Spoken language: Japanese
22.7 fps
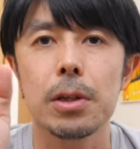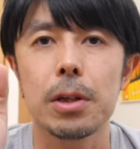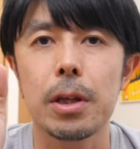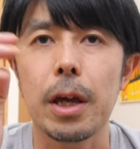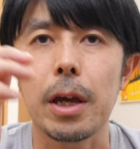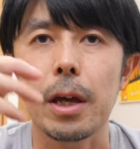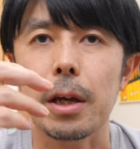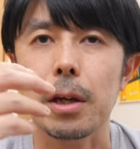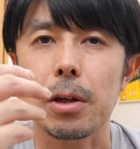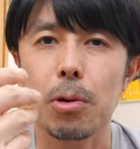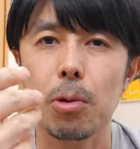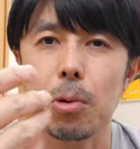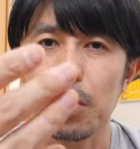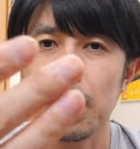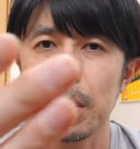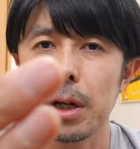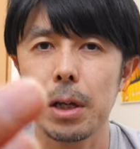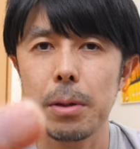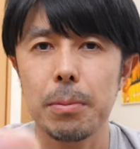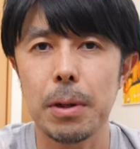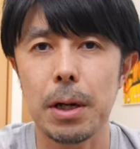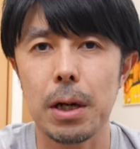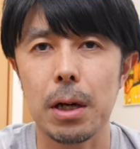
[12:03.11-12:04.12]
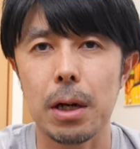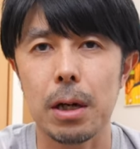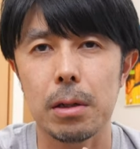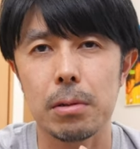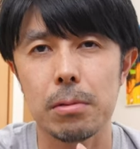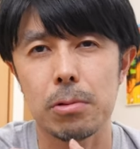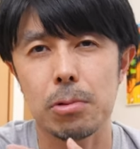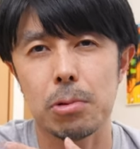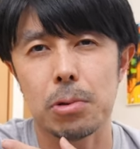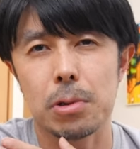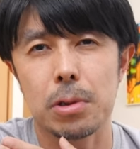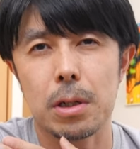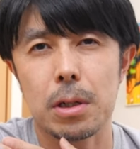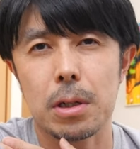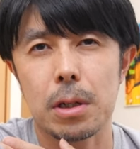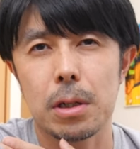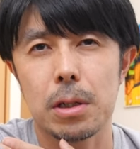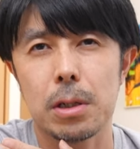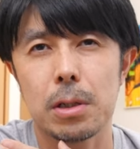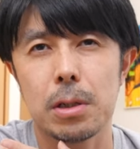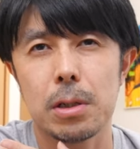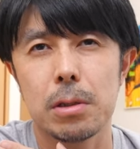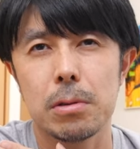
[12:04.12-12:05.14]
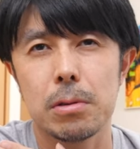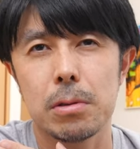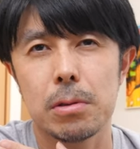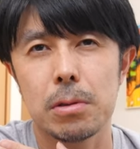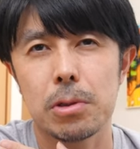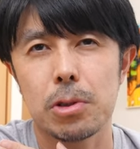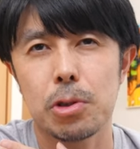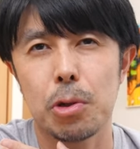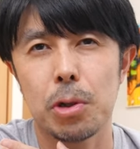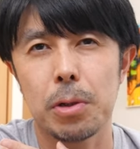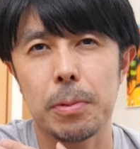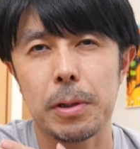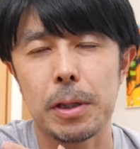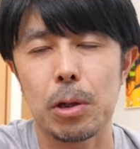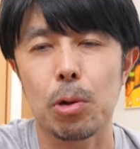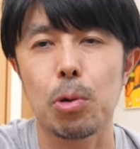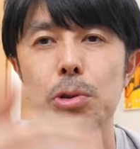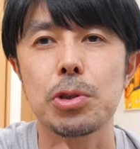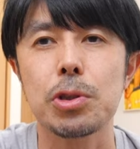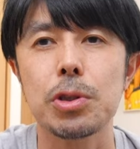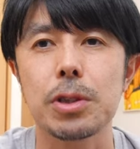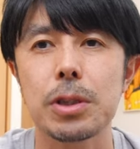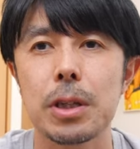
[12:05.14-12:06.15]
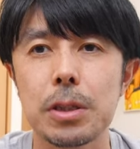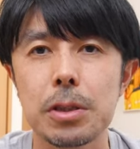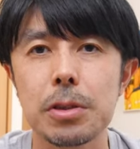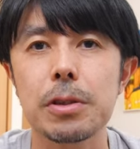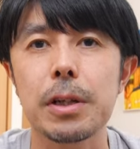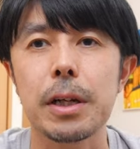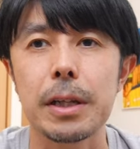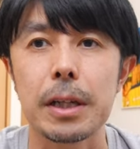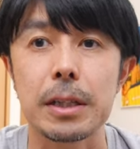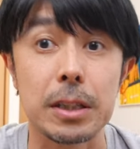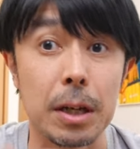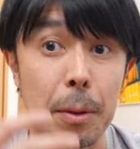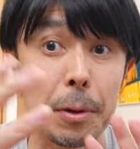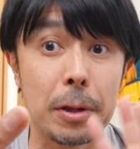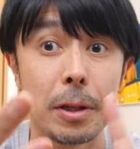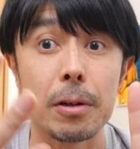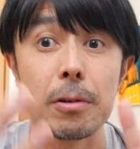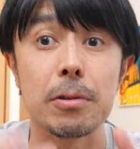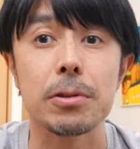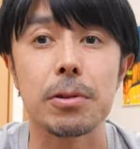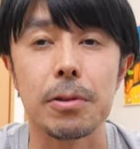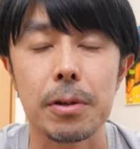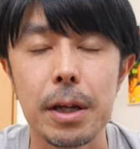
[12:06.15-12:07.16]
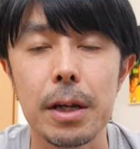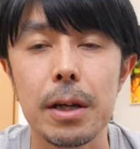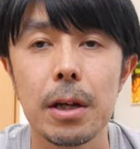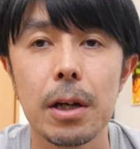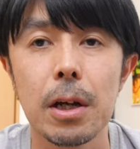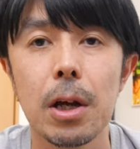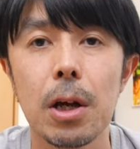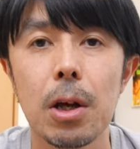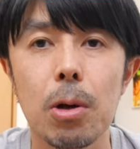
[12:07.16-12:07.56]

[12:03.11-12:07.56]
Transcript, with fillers: で、これが今、どれぐらいかな、距離まで50センチぐらいで喋ってるんですよね。